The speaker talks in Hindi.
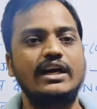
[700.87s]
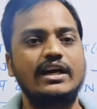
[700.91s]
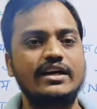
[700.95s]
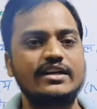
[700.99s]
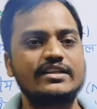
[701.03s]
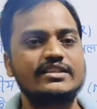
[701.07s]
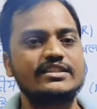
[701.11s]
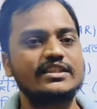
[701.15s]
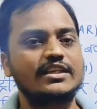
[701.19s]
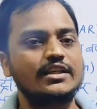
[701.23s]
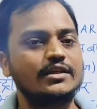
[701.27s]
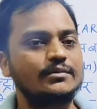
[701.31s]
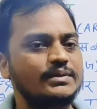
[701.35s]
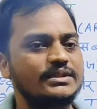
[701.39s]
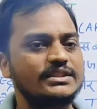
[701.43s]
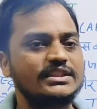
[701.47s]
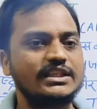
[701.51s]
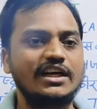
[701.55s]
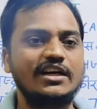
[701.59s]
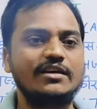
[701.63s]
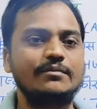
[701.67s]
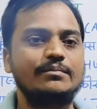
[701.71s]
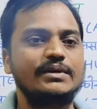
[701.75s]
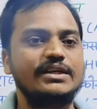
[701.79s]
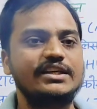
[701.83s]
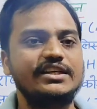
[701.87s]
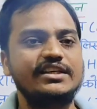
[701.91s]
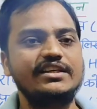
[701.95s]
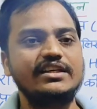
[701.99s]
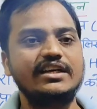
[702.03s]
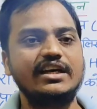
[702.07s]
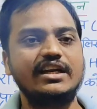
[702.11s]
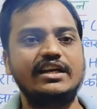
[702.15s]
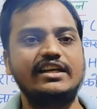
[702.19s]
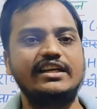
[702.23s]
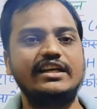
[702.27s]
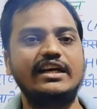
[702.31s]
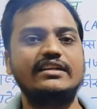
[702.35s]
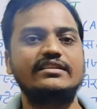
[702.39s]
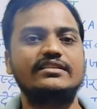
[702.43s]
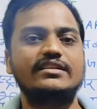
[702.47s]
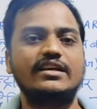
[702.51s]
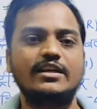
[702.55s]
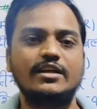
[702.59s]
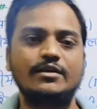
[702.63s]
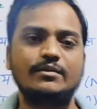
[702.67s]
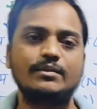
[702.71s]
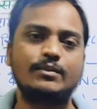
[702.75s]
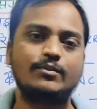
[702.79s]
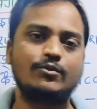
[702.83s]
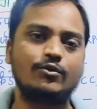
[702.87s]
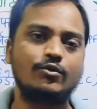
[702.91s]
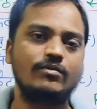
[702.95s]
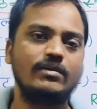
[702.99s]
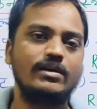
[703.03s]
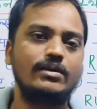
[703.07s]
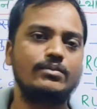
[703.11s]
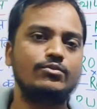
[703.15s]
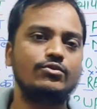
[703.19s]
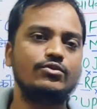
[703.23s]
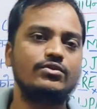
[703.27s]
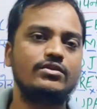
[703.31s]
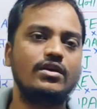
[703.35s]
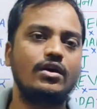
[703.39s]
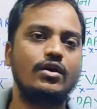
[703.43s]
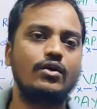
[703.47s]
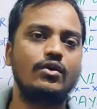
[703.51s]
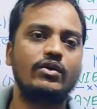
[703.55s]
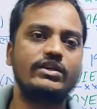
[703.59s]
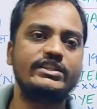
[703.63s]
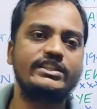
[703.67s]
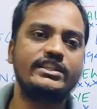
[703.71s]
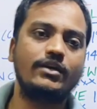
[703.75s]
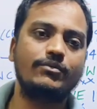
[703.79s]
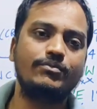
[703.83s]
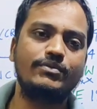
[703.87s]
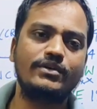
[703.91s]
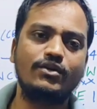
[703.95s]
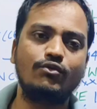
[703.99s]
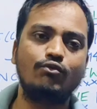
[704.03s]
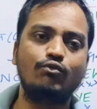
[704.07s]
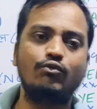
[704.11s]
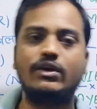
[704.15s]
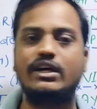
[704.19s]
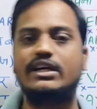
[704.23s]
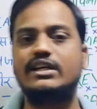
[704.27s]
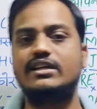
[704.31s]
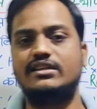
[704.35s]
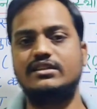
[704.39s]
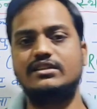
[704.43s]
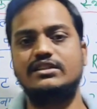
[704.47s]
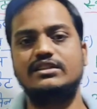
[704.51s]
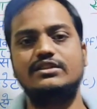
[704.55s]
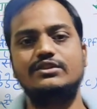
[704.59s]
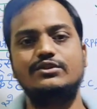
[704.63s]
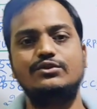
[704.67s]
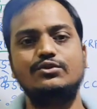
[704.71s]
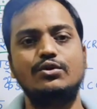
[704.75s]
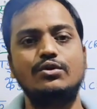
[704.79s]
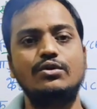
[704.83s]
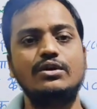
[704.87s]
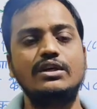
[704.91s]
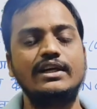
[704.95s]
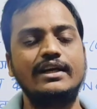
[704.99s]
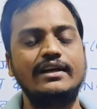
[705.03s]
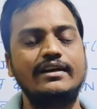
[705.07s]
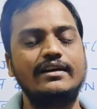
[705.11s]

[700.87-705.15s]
हर जगह पे जहाँ पे ईयर याद करने में प्रॉब्लम होता होगा या फिर वर्ड जो